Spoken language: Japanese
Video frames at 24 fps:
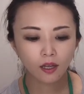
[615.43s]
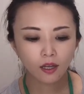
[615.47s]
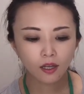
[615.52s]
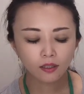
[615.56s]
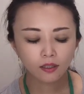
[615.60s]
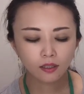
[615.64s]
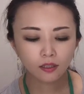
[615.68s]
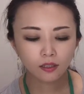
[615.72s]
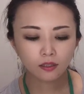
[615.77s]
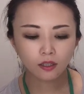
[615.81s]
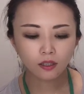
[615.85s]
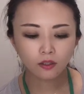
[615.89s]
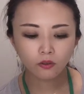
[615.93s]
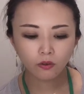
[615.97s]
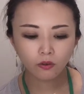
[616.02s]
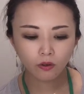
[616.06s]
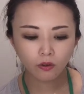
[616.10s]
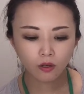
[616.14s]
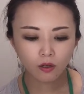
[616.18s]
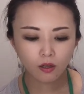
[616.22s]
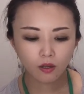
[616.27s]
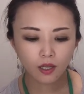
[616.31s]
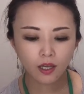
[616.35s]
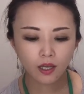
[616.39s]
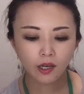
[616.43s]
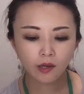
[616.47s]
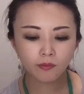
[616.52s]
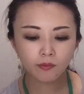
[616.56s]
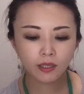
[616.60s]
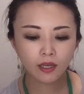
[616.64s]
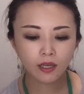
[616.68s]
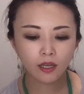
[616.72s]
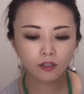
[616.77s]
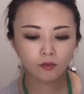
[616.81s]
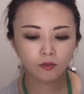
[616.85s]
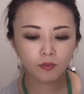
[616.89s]
なんだろう
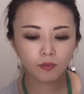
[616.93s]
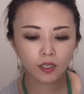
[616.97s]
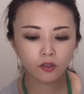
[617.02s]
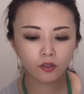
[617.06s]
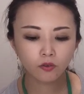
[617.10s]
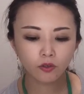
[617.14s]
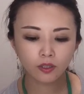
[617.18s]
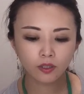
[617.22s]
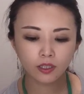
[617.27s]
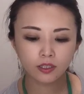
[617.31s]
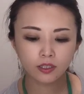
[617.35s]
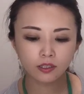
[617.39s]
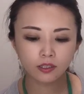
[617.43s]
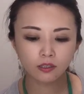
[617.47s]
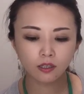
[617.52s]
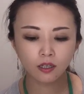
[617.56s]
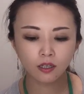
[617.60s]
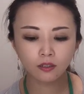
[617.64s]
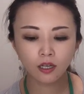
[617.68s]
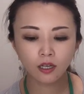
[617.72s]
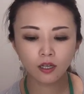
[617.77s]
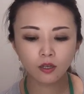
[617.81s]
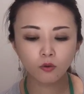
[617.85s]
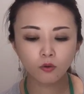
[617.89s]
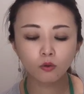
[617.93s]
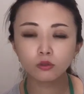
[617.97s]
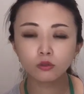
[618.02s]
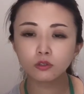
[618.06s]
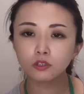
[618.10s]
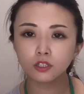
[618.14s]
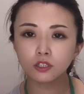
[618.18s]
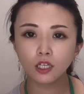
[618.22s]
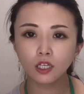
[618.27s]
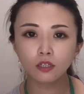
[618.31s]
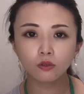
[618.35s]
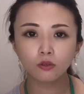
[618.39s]
Airbnb とかで知らないおっ
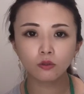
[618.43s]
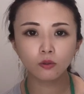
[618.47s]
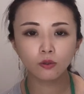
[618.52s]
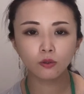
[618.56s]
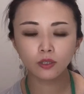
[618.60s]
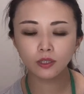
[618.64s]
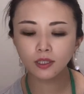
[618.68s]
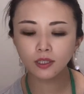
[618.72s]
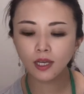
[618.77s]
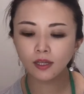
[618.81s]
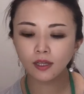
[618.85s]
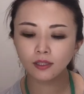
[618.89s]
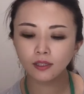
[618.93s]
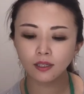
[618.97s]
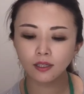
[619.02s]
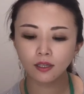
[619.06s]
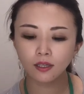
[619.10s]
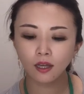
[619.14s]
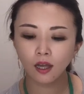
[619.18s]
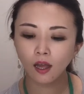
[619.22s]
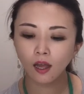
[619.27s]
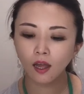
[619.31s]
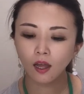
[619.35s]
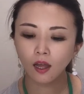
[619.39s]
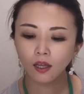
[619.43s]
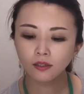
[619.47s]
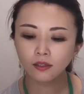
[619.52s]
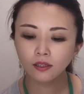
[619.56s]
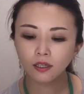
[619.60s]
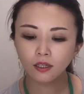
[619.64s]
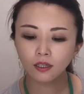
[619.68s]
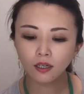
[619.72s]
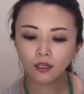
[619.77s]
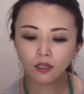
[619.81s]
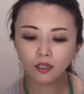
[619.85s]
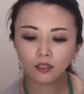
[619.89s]
ちゃんの家にな
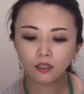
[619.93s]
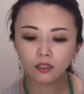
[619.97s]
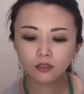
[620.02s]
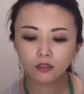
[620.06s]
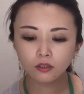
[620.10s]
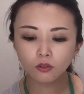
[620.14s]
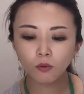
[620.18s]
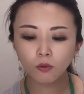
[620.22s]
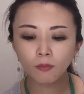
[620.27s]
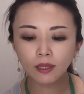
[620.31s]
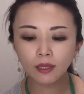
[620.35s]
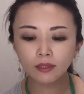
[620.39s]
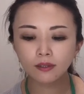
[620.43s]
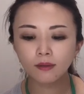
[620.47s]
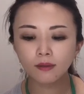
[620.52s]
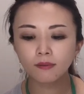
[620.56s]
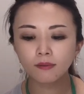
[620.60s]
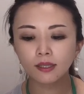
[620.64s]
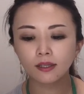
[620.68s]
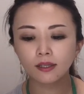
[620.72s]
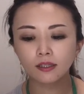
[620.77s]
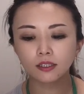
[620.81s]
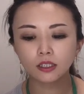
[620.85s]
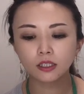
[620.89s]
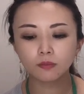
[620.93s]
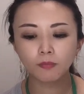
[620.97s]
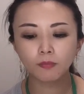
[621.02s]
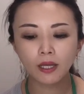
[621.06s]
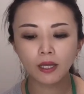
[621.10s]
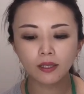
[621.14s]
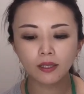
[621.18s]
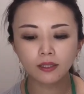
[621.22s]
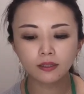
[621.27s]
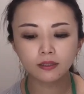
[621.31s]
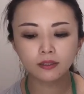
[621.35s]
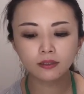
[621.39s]
んか泊まってみて
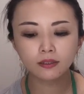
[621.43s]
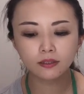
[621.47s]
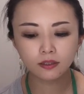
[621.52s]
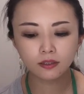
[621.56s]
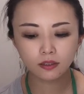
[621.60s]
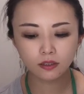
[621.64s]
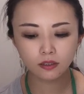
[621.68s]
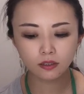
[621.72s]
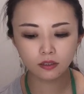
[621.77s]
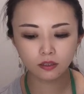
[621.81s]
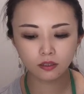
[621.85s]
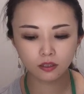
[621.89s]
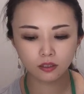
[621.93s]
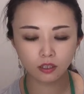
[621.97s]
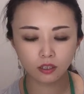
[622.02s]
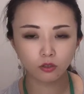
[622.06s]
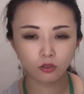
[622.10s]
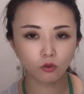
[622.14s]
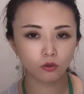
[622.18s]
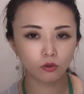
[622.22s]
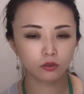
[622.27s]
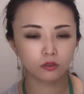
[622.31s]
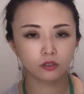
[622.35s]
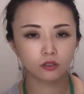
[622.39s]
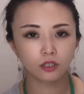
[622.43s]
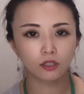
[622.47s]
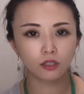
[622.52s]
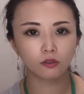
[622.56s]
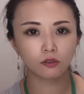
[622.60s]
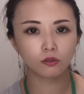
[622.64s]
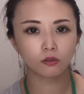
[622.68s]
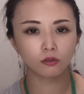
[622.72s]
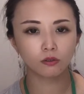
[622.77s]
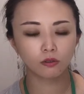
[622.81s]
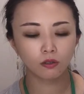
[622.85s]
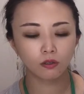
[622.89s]
スペイン人のおっちゃん
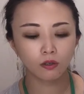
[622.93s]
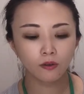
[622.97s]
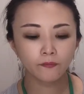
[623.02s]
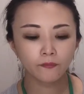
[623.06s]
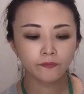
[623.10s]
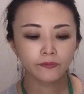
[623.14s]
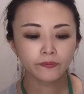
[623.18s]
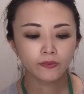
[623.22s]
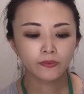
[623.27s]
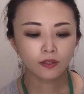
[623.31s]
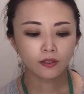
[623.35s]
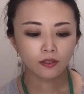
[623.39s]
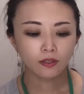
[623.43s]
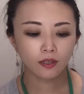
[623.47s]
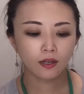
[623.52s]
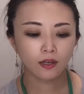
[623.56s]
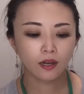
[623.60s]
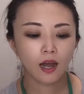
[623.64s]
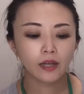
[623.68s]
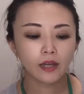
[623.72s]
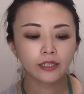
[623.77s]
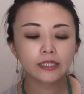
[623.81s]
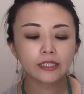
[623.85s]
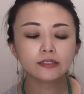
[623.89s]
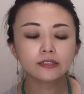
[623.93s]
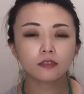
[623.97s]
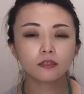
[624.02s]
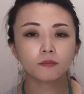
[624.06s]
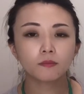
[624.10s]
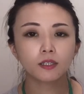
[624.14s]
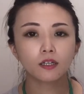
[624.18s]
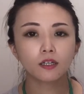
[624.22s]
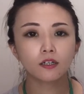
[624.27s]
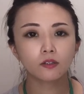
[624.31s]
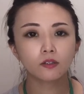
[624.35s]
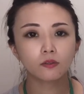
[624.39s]
と。なんか話してみ
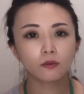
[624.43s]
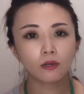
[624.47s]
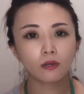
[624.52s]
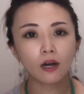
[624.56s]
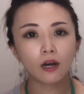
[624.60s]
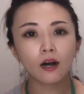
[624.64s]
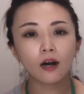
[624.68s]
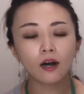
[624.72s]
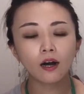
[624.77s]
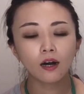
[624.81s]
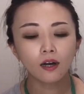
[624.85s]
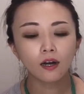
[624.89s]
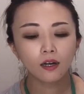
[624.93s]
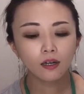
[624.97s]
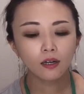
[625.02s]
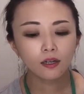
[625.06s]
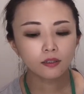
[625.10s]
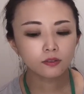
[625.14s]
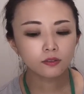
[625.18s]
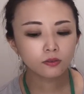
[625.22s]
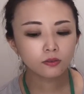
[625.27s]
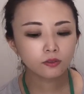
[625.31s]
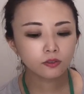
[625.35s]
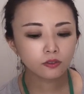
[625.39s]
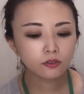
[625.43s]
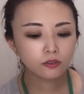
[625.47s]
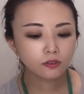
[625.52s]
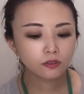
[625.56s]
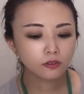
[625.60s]
たりとかそういう